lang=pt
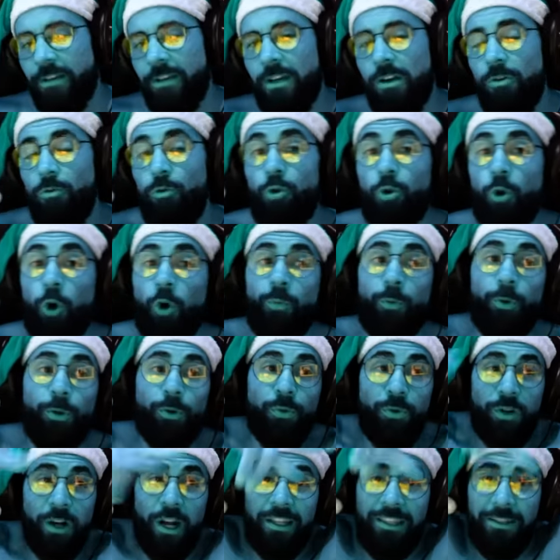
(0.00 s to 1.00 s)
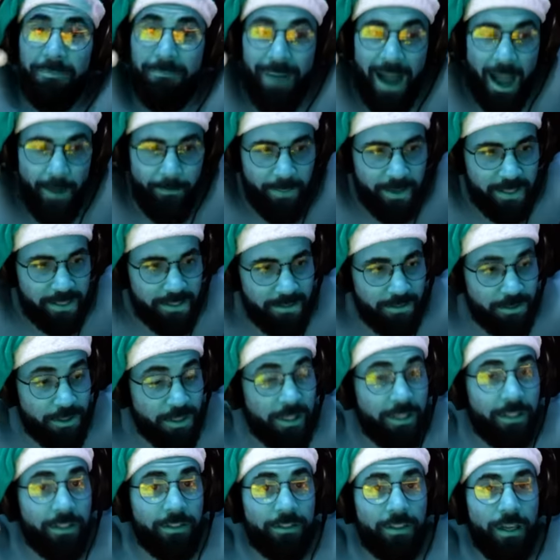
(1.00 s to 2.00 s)
Um jogo muito grande, mapas
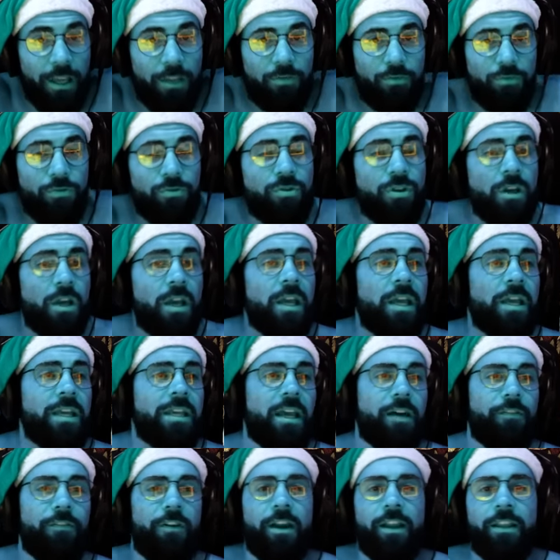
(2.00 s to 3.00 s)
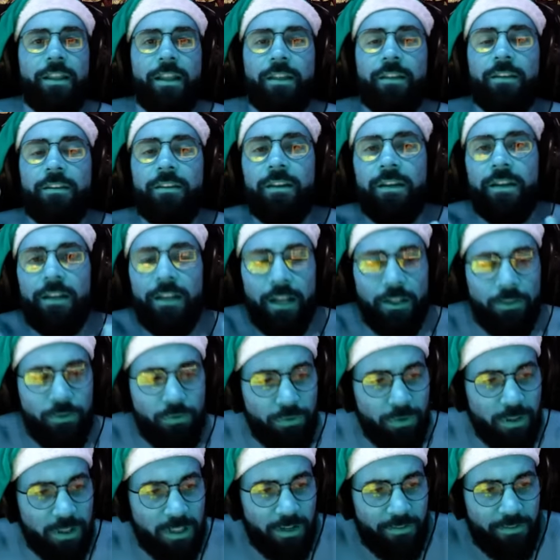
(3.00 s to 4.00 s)
gigantescos e a variedade de
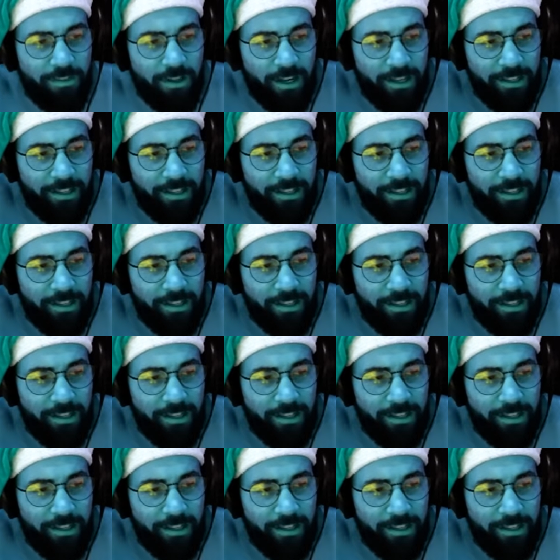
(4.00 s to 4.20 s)
criaturas, a